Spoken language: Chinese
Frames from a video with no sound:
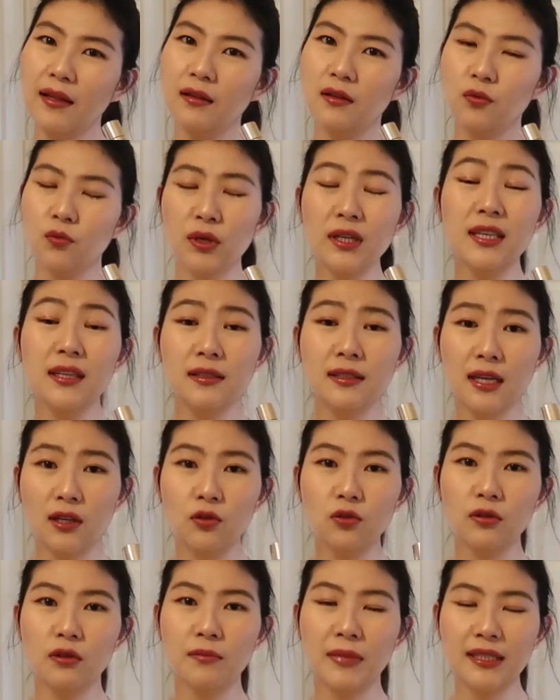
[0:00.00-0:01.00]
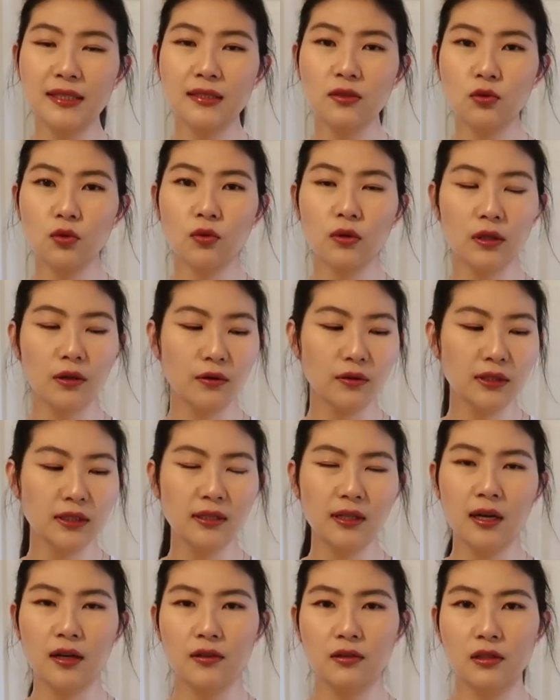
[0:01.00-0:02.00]
我印象如果没记错的，我记
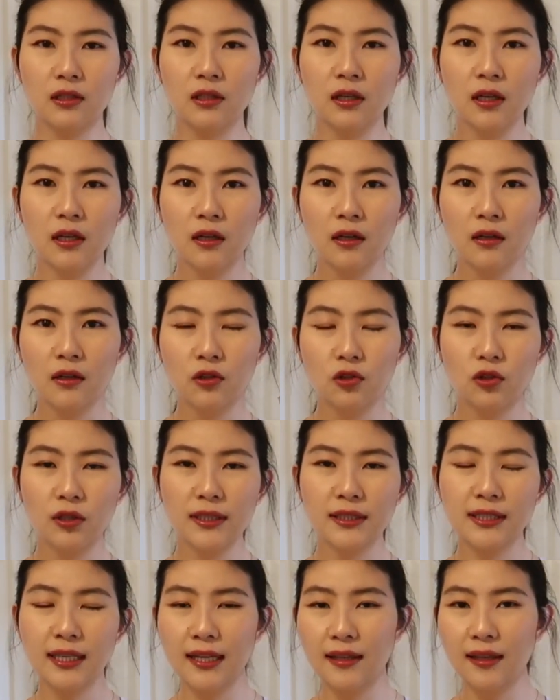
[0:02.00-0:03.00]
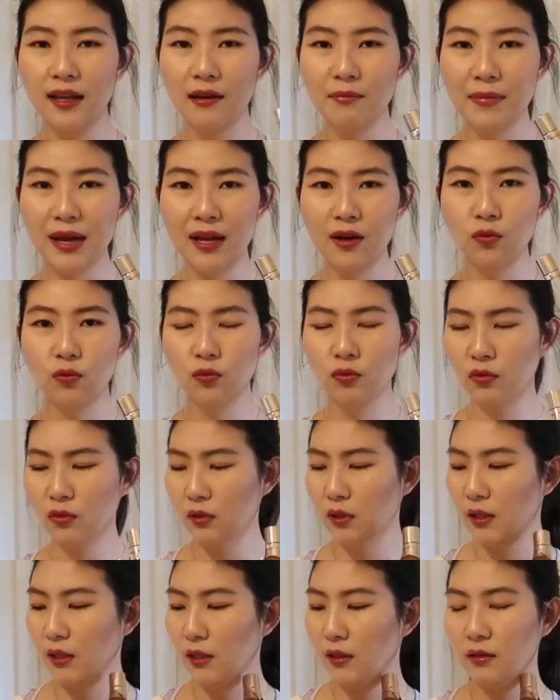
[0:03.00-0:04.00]
得好像是 税前250，
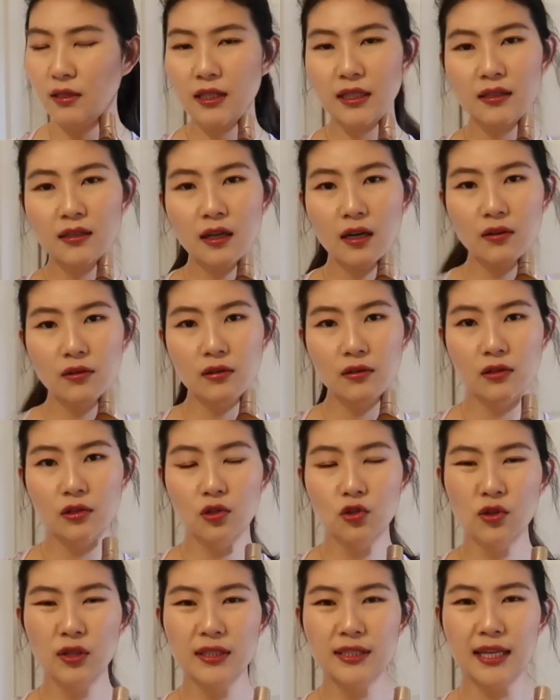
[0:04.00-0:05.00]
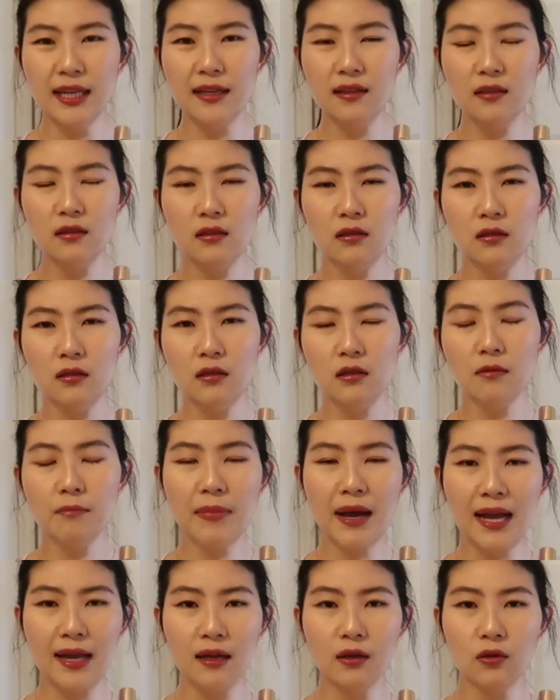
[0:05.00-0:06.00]
这个好像是税前
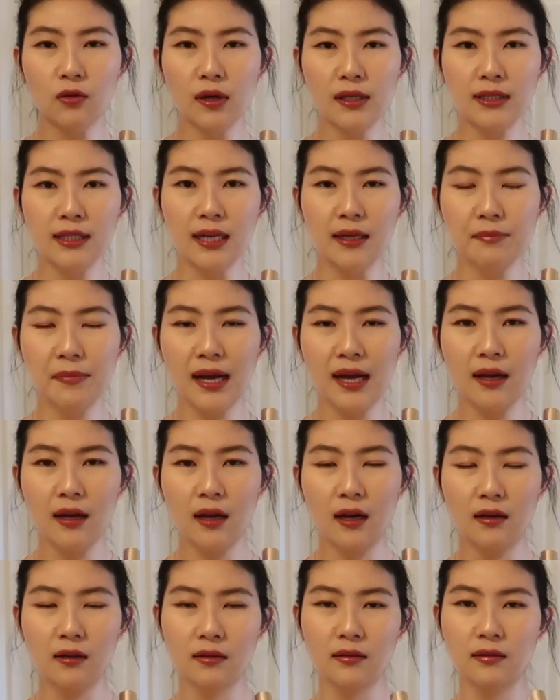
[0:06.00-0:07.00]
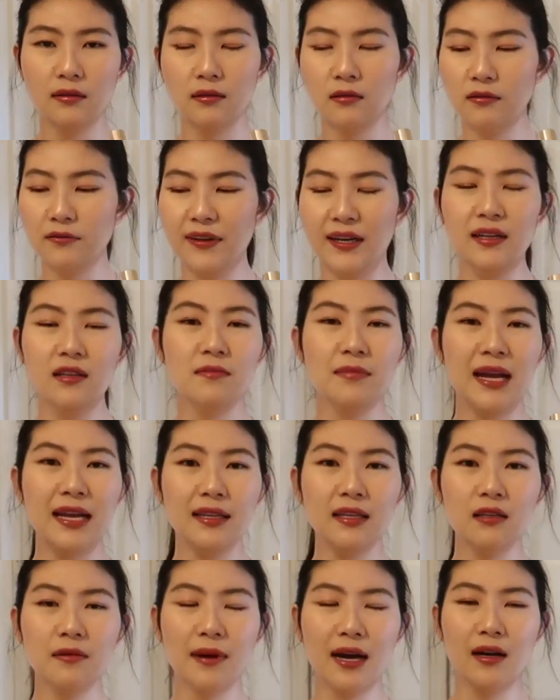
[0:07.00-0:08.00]
100块钱吧，还是反正
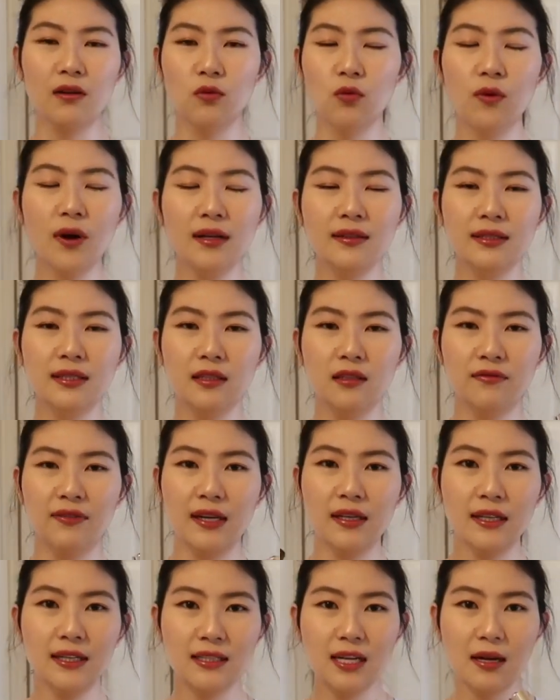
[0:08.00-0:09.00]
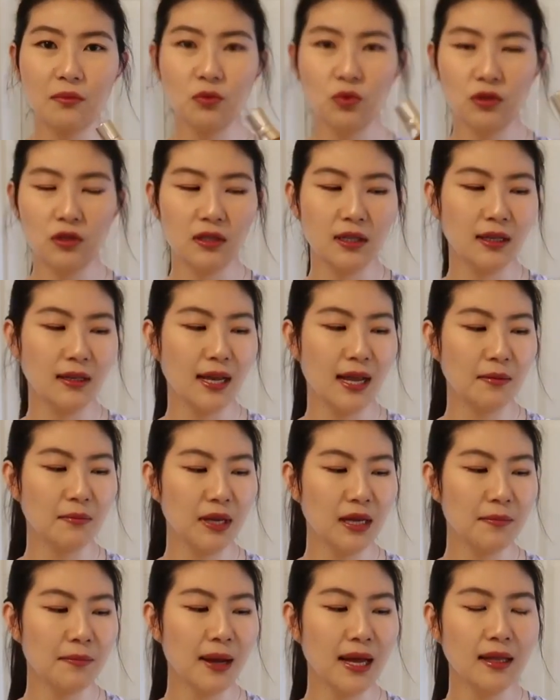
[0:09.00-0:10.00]
110、120，我忘记了，反正它差不多是它
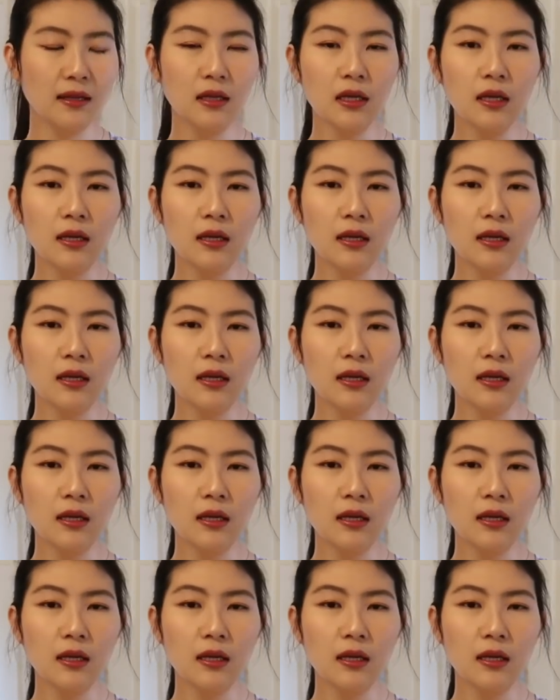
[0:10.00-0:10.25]
2.5倍。